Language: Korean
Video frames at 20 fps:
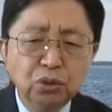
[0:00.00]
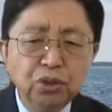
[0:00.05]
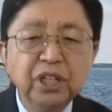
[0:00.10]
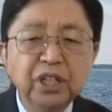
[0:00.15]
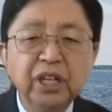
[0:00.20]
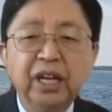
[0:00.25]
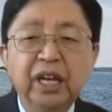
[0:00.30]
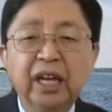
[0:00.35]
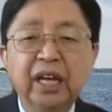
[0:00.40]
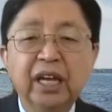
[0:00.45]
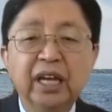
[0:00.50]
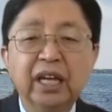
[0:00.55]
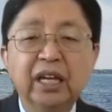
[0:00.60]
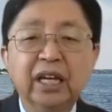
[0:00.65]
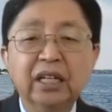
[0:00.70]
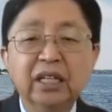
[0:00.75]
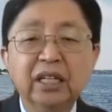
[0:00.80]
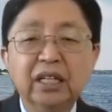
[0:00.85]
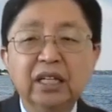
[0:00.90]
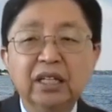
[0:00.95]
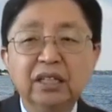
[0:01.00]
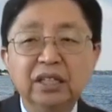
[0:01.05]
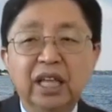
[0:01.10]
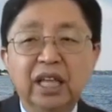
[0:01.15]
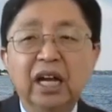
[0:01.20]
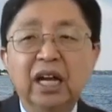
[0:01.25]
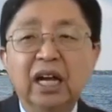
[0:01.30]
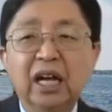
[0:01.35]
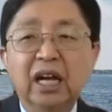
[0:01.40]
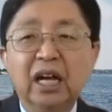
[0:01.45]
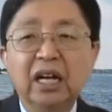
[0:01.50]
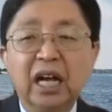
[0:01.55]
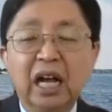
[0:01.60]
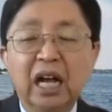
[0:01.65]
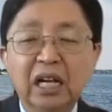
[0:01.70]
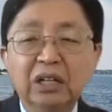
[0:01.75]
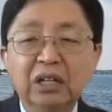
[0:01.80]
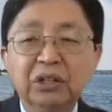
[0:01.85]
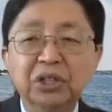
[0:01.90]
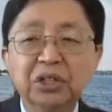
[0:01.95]
후에 내가
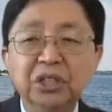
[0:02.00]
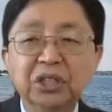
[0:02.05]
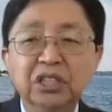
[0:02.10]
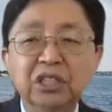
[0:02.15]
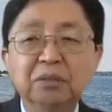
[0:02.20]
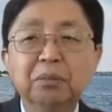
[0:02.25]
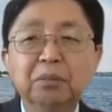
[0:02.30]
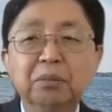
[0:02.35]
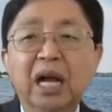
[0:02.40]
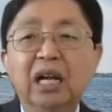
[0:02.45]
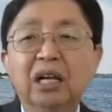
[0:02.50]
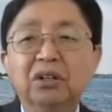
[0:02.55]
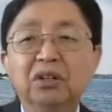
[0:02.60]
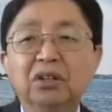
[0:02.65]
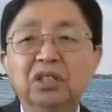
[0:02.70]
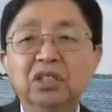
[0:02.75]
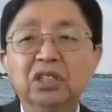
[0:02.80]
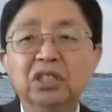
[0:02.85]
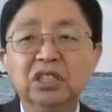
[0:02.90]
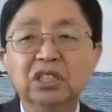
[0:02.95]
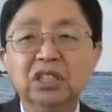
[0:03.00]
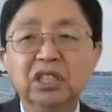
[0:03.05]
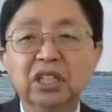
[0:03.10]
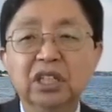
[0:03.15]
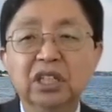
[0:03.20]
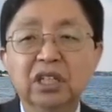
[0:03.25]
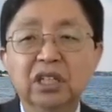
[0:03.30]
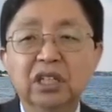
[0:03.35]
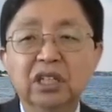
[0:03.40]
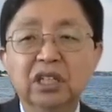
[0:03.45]
갈 건지 말 건지